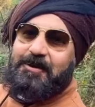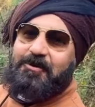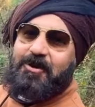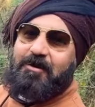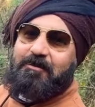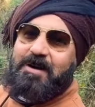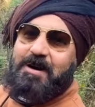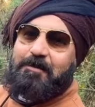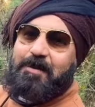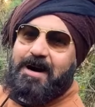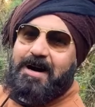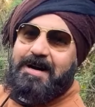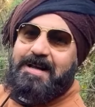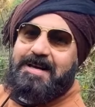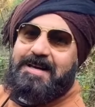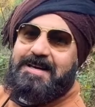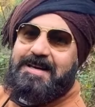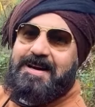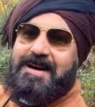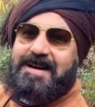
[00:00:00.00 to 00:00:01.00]
तो आपने पहाड़ी
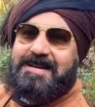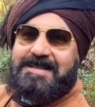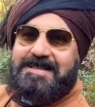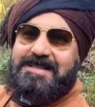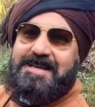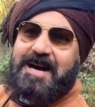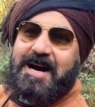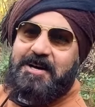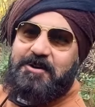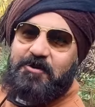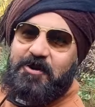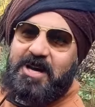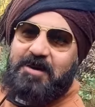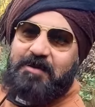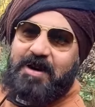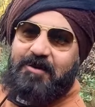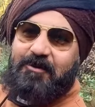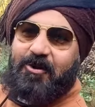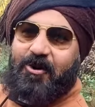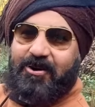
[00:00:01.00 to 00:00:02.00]
हर चीज़ खाई होगी
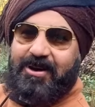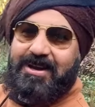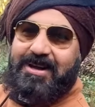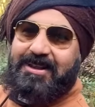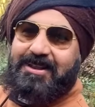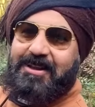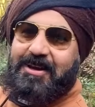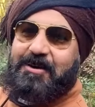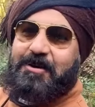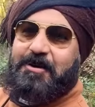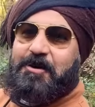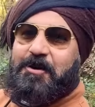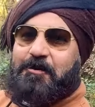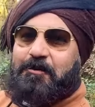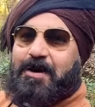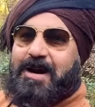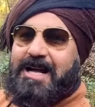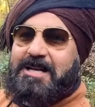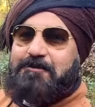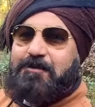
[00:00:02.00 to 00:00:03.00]
हमारे ब्लॉग के अंदर
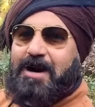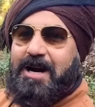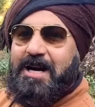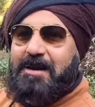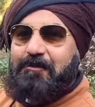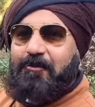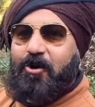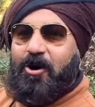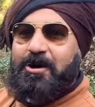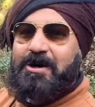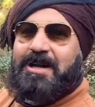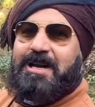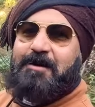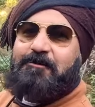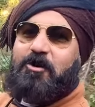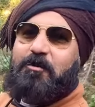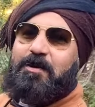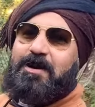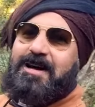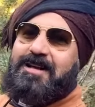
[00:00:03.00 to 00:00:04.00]
पर आज पहाड़ी मॉकटेल
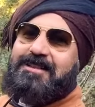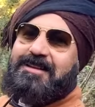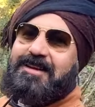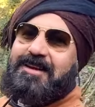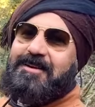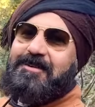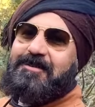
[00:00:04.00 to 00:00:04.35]
आपको पिलाते हैं